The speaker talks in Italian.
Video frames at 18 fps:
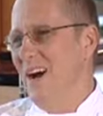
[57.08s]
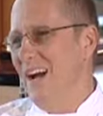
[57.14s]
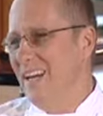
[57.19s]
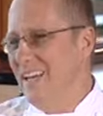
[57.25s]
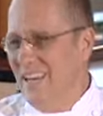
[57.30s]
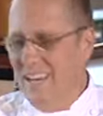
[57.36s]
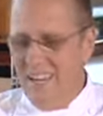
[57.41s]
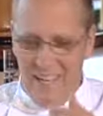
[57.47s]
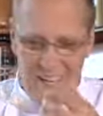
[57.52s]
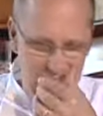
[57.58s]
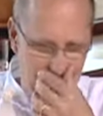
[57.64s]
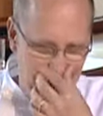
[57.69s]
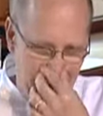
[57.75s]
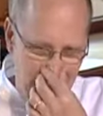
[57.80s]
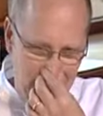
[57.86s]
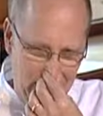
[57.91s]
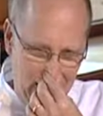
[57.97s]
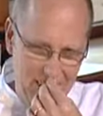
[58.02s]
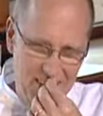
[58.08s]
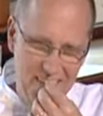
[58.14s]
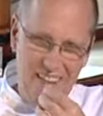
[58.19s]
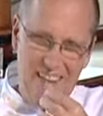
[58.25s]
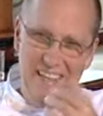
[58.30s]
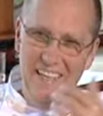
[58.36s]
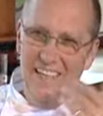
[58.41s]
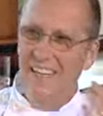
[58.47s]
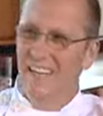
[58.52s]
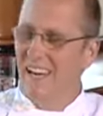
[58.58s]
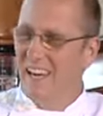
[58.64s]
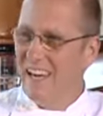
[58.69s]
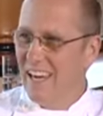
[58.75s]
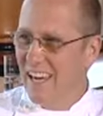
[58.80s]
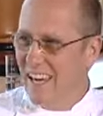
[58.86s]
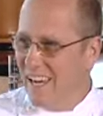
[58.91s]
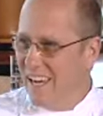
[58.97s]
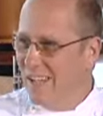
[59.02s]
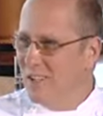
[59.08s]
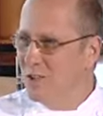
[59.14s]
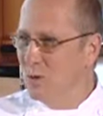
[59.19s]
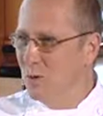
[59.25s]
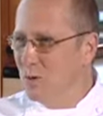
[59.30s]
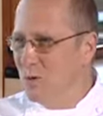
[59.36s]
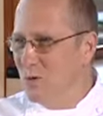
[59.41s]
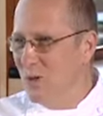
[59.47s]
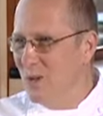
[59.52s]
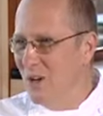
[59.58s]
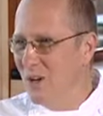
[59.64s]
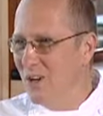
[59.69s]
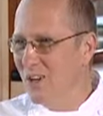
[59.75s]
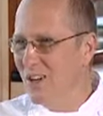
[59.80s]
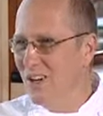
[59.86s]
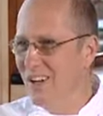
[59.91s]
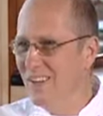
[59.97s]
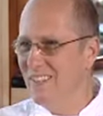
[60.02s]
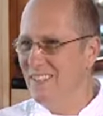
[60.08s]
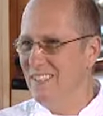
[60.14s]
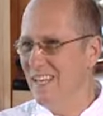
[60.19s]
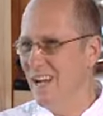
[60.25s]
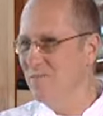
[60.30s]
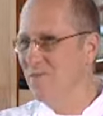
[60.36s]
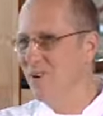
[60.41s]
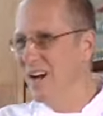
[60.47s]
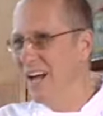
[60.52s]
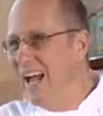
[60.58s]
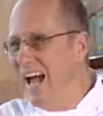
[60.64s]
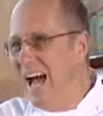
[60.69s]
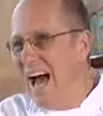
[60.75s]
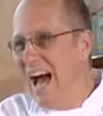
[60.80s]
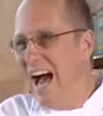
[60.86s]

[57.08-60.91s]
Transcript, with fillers: anche dire tutto, no? Siamo eh,